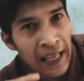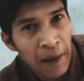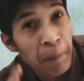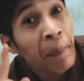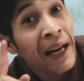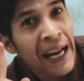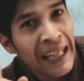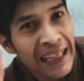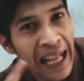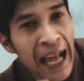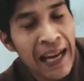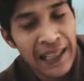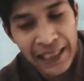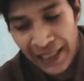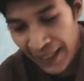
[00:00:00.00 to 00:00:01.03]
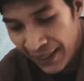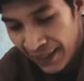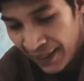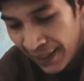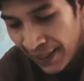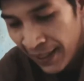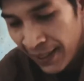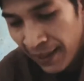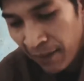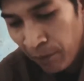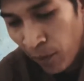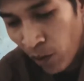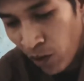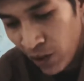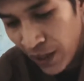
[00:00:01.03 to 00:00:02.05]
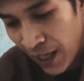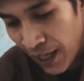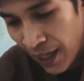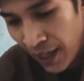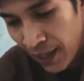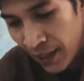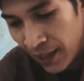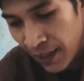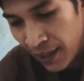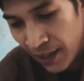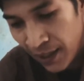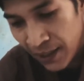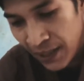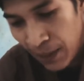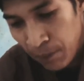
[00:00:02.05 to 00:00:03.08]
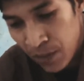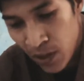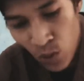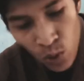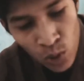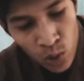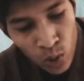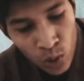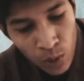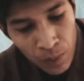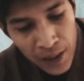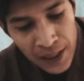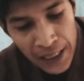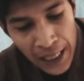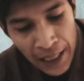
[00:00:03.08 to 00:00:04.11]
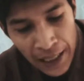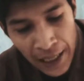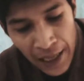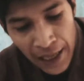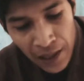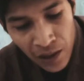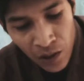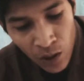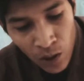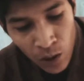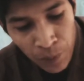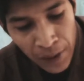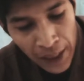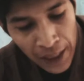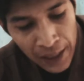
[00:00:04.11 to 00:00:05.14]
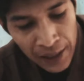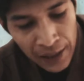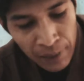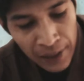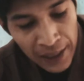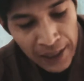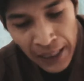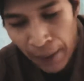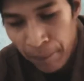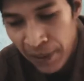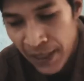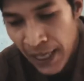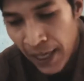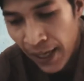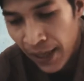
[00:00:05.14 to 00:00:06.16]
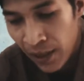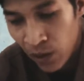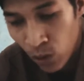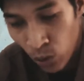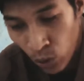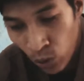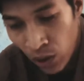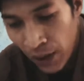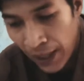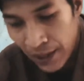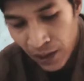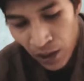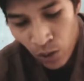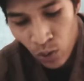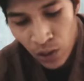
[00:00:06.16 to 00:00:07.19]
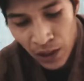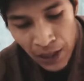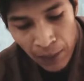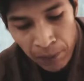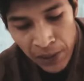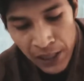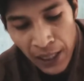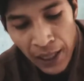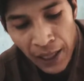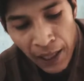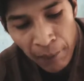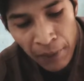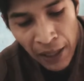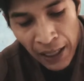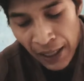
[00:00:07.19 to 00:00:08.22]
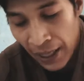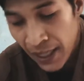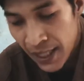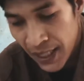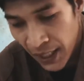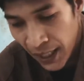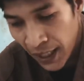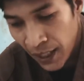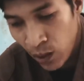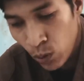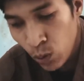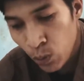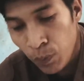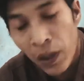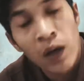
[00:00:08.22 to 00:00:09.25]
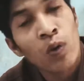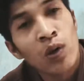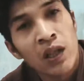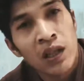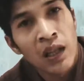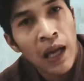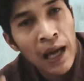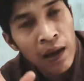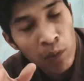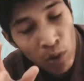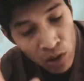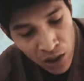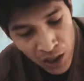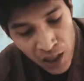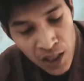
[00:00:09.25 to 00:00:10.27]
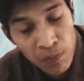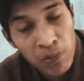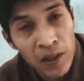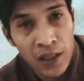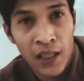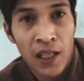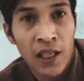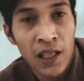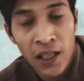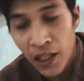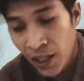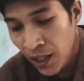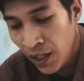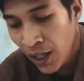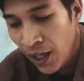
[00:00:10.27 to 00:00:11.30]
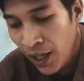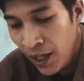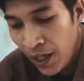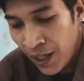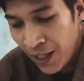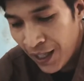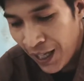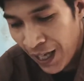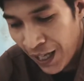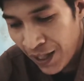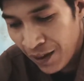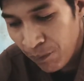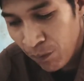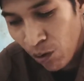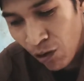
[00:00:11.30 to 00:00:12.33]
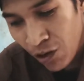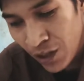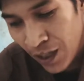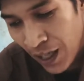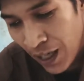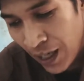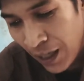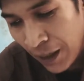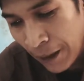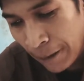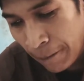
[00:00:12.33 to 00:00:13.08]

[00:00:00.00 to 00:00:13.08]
ya berat kali ya pokoknya uh, tips untuk menjaga atau biar kita bisa return atau kita bisa klaim garansi itu perlu kita unboxing seperti ini dan pokoknya